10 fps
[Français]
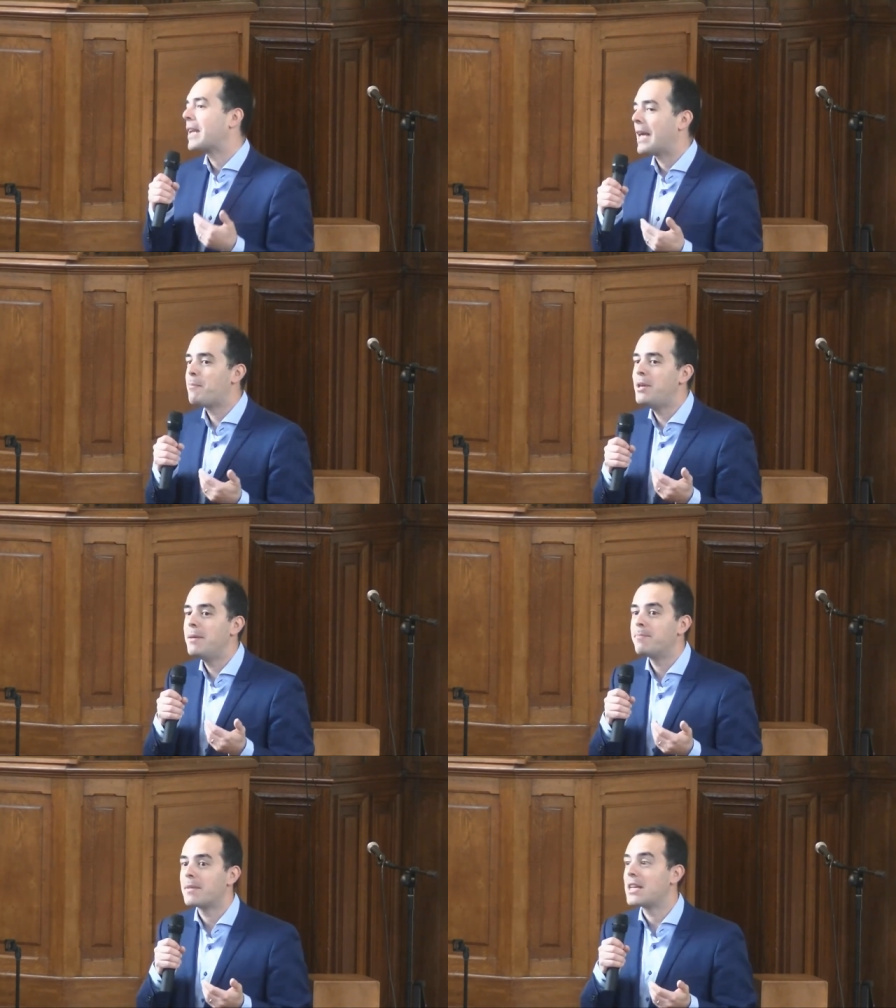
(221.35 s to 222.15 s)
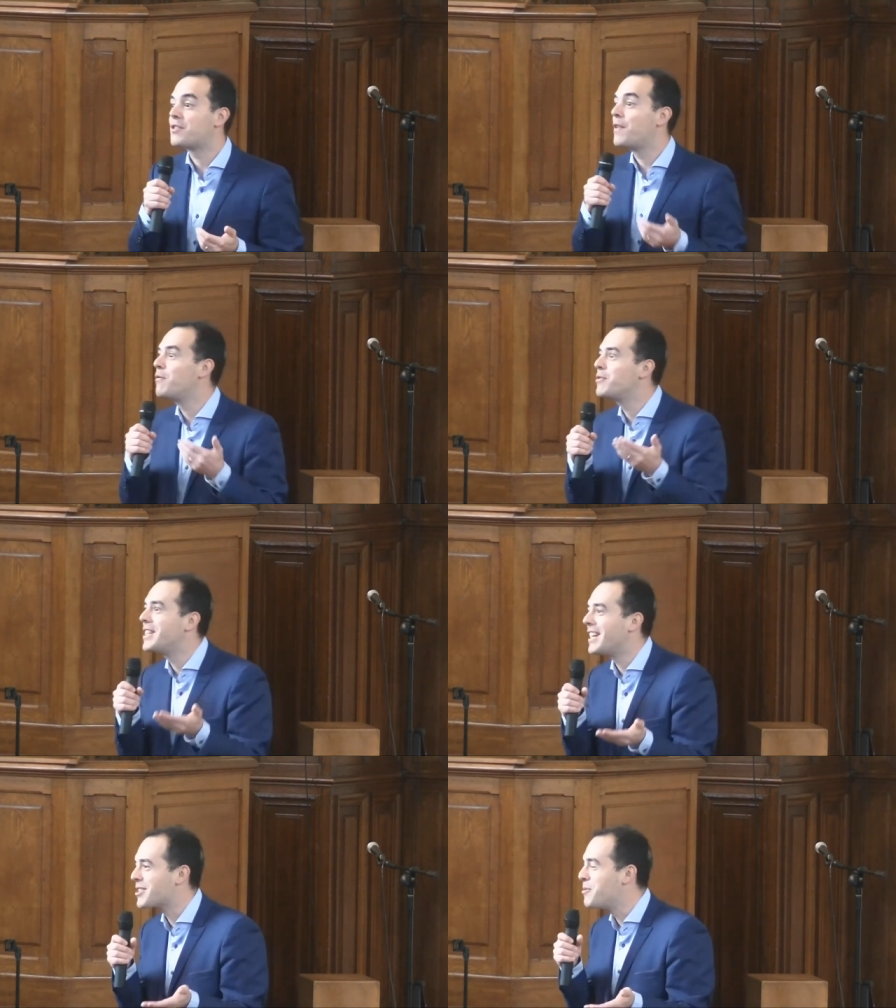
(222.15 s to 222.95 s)
Et puis, je vais vous
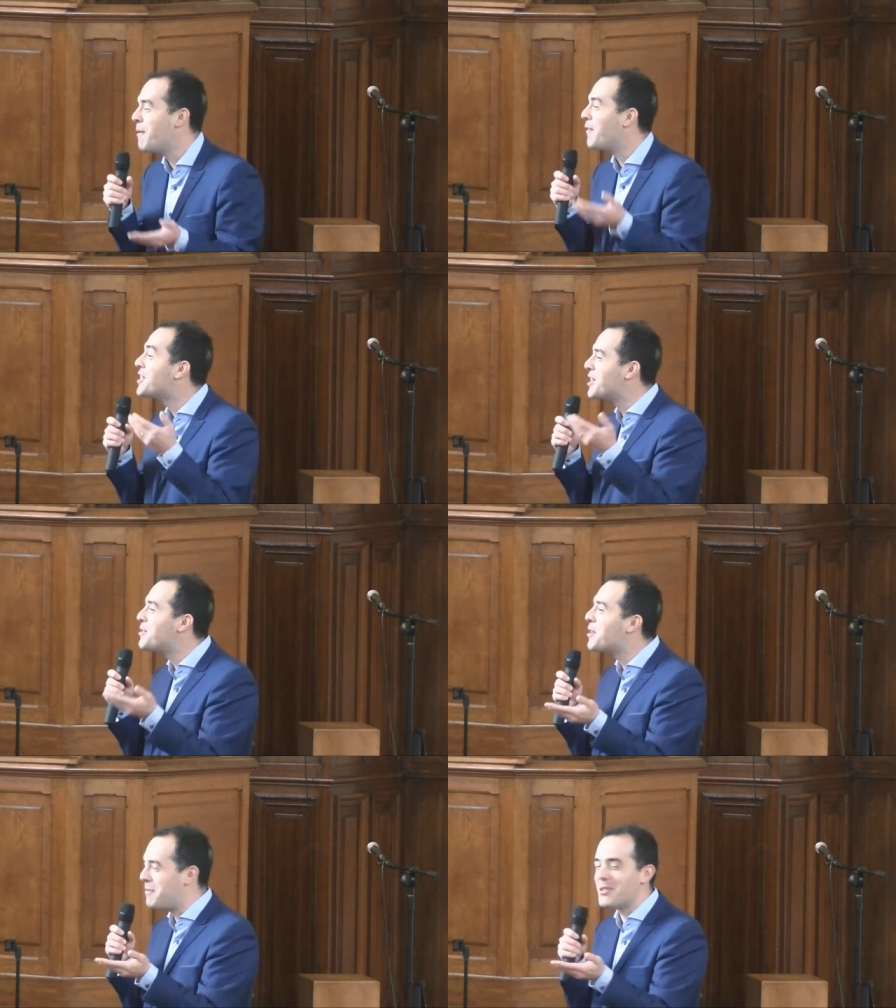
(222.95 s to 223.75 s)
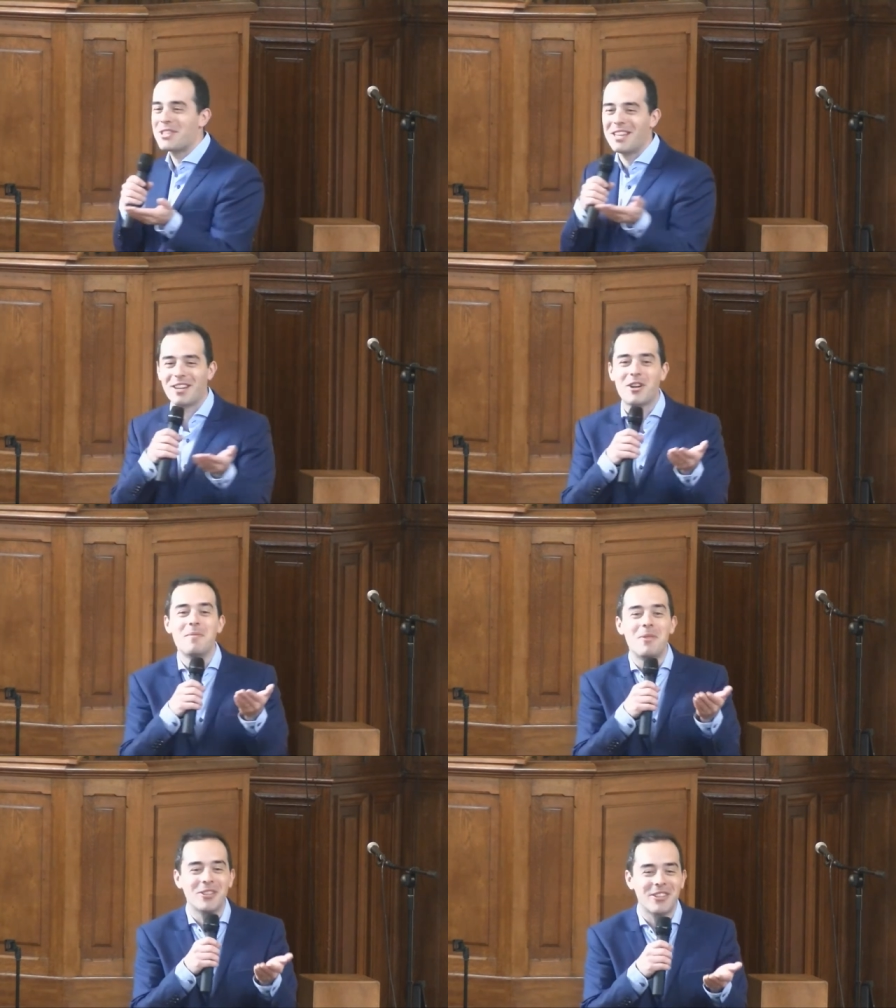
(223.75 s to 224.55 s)
dire un scoop. En fait, Jésus commençait,
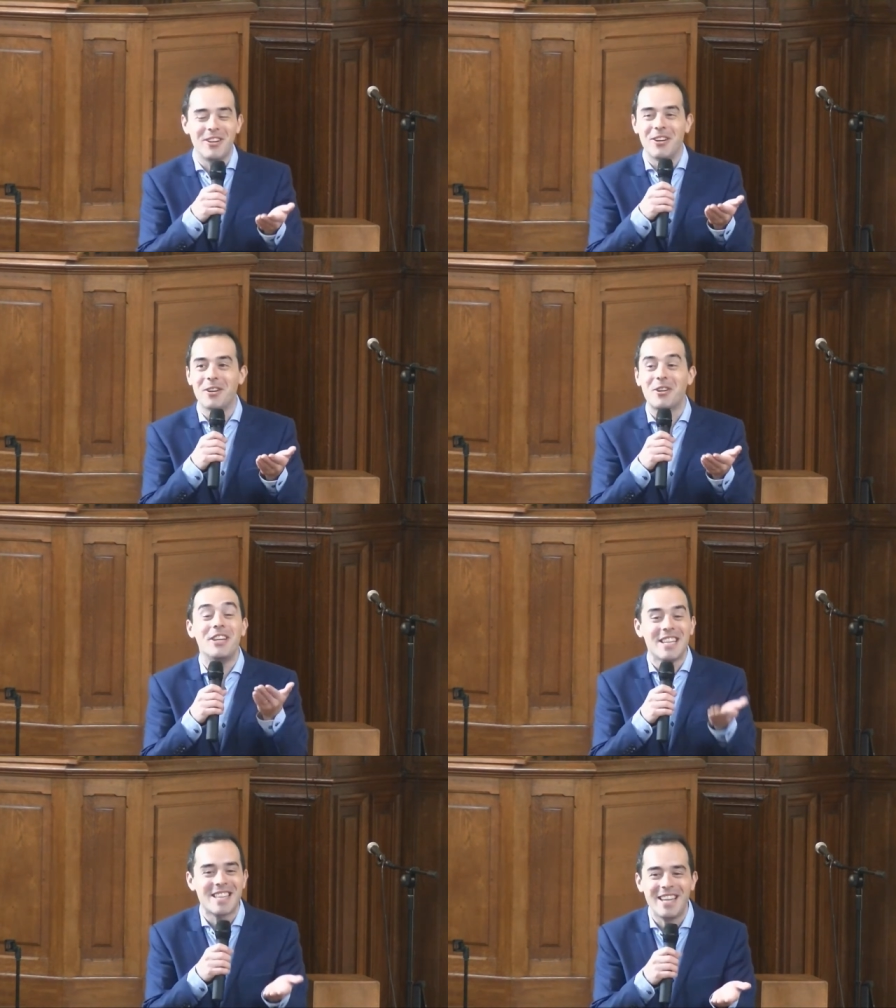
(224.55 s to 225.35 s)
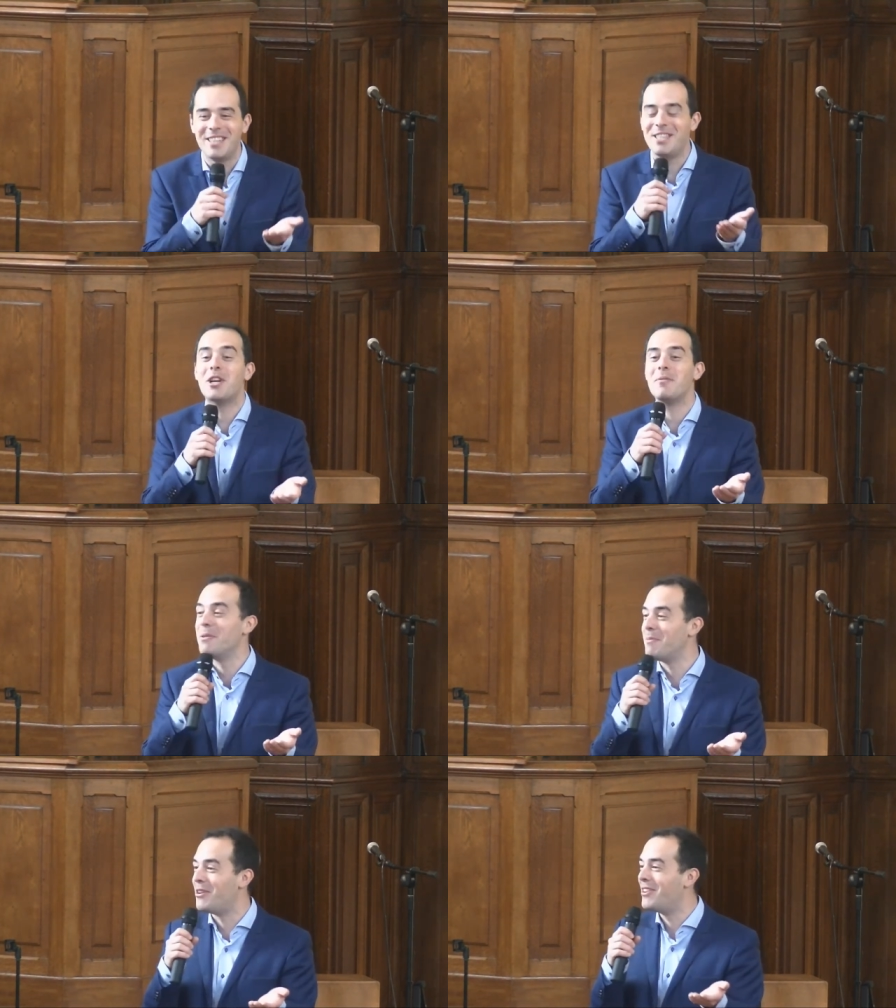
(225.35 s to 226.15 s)
euh, connaissait les dix
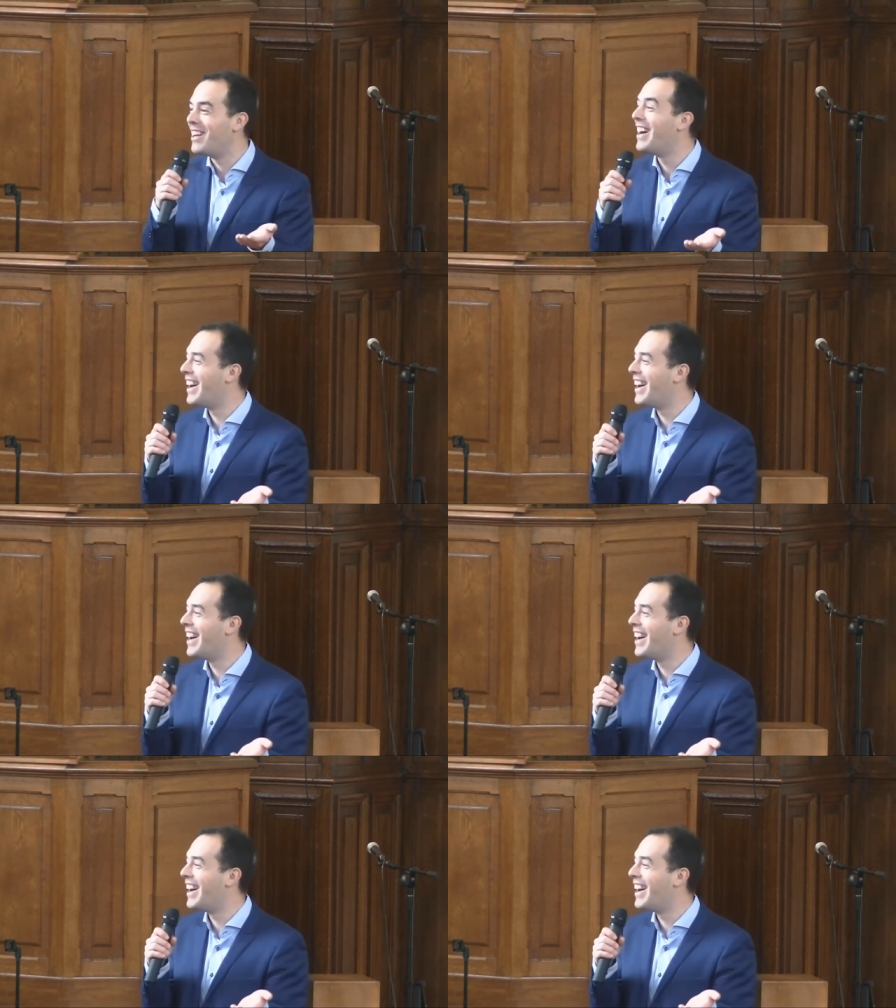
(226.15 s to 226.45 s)
commandements.